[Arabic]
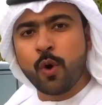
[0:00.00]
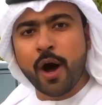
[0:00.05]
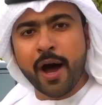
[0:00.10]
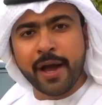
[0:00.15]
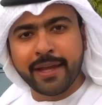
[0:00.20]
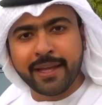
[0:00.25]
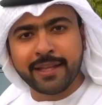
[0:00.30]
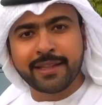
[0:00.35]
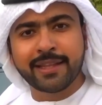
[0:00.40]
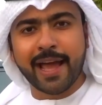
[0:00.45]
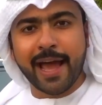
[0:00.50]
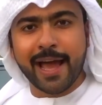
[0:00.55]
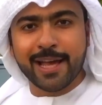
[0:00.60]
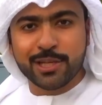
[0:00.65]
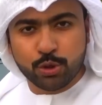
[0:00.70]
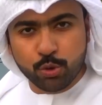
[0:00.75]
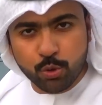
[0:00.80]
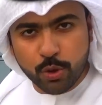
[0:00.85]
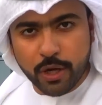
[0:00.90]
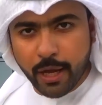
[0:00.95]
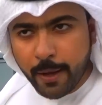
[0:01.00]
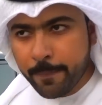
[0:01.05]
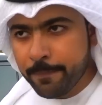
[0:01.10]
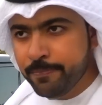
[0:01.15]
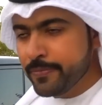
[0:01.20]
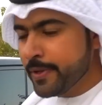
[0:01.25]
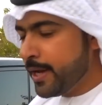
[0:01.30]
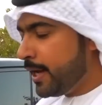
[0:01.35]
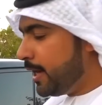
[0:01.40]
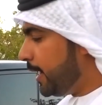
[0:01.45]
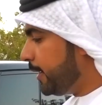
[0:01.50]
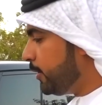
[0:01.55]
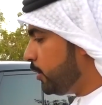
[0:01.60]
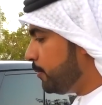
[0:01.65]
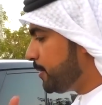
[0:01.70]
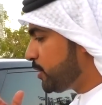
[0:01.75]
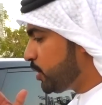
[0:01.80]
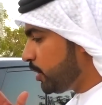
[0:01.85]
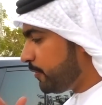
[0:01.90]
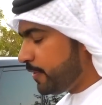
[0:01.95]
وايد اسوقها لان
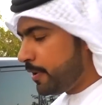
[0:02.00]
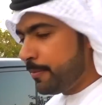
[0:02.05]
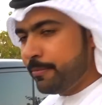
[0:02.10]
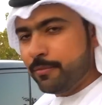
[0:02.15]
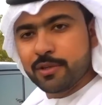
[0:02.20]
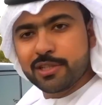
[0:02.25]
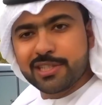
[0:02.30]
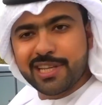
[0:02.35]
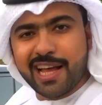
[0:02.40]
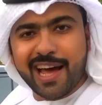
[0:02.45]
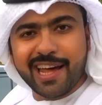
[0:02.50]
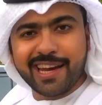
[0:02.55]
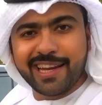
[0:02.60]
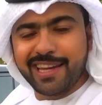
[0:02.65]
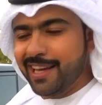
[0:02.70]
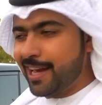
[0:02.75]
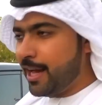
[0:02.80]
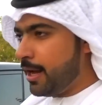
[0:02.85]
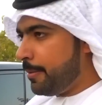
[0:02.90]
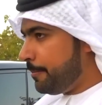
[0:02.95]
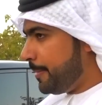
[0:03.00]
البتشيل فيهم صغارية